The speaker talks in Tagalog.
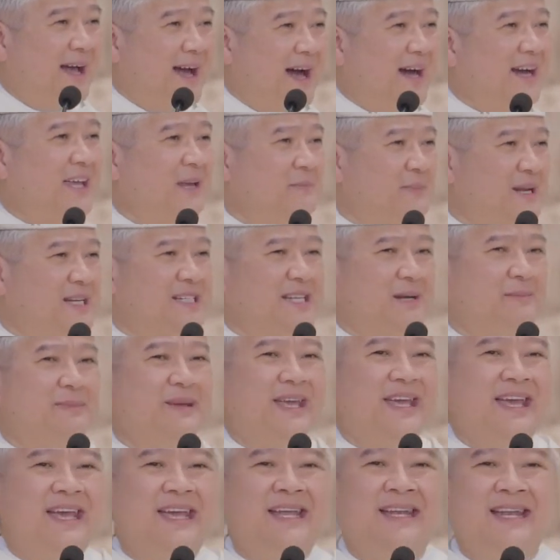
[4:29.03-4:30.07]
ang ibig
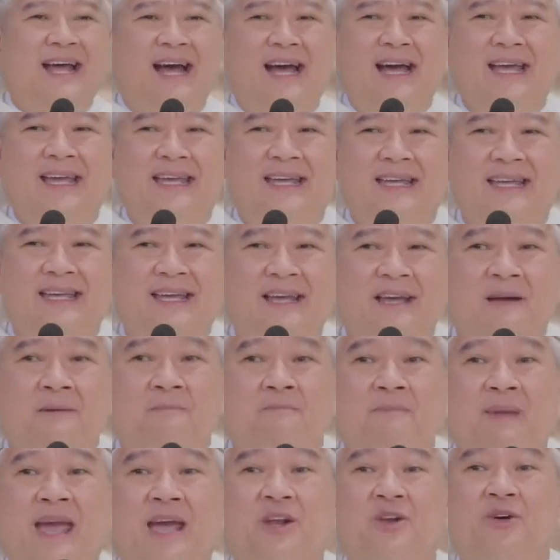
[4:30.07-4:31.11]
sabihin ay
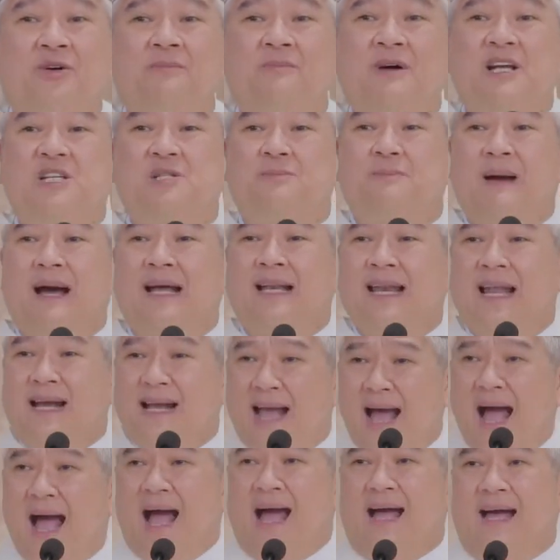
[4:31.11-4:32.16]
mayroong mas
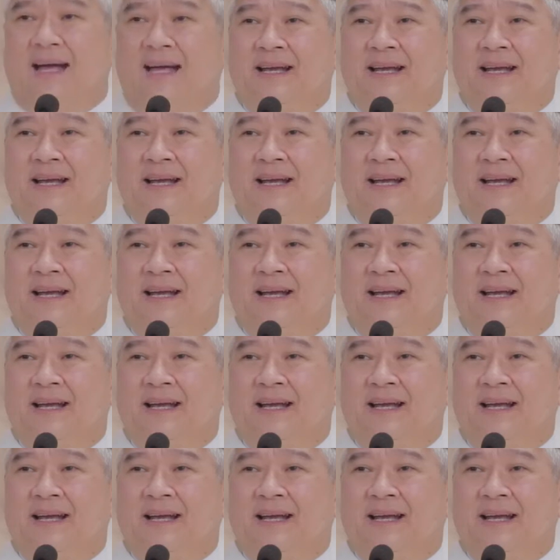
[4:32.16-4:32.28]
mahalaga,